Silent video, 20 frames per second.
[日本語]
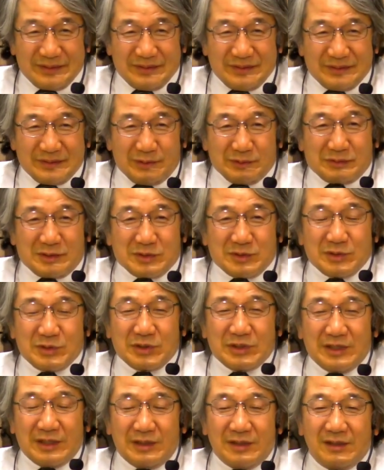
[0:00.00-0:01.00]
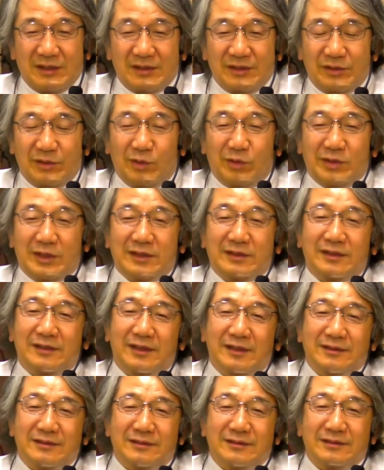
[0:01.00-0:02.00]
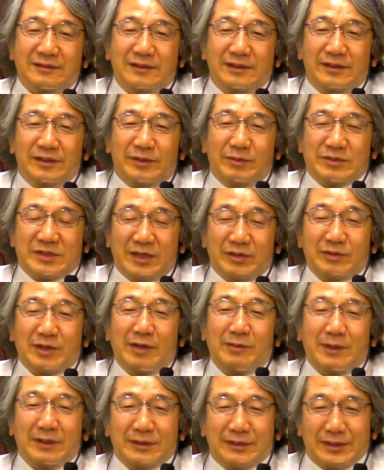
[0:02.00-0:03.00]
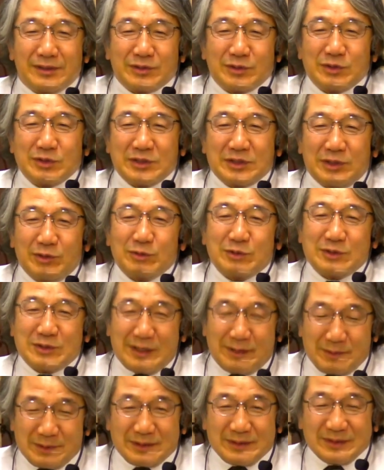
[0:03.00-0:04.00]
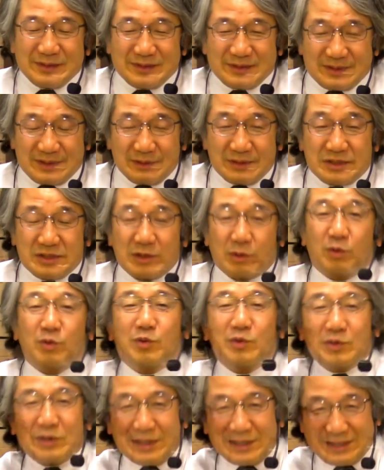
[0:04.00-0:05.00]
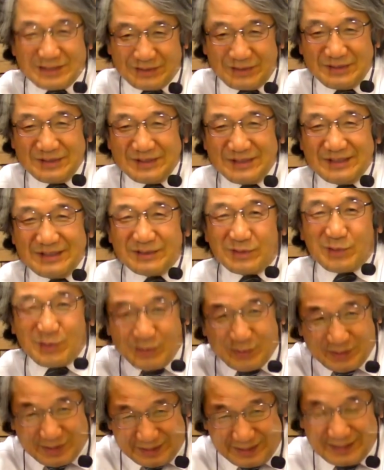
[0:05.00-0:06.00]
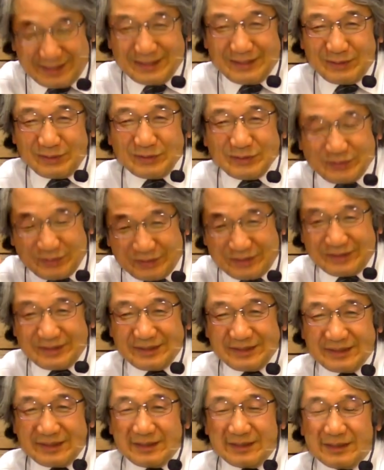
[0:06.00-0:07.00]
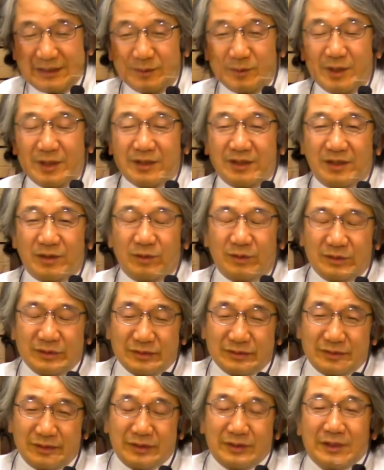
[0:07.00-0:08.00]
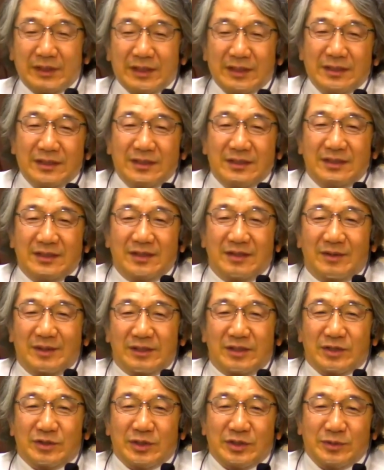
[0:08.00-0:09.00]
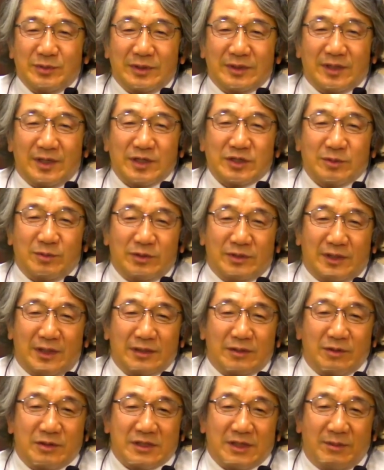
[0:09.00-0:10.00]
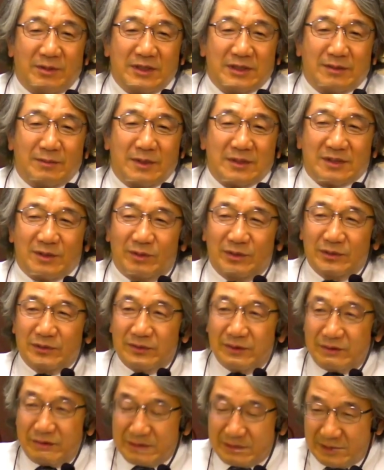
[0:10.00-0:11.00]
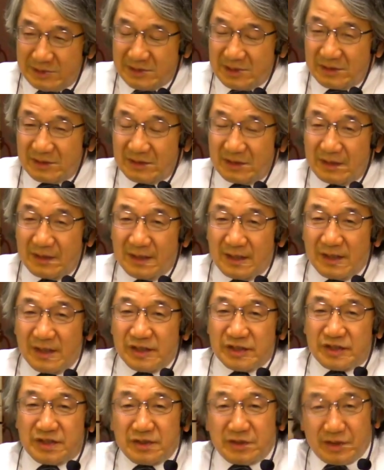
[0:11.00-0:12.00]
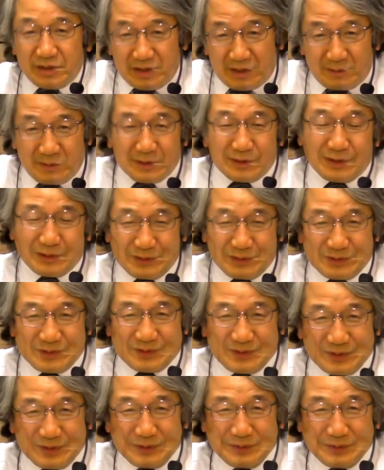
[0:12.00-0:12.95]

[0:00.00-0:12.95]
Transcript: 夫はその時ね横になってたでもちゃんと謝ってその時手をついて謝ったんですって心からですよ心から本当に今までね本当にね私は自分は正してもらってあなたをさばいてました本当に嬉してくださいって真剣に謝ったんですって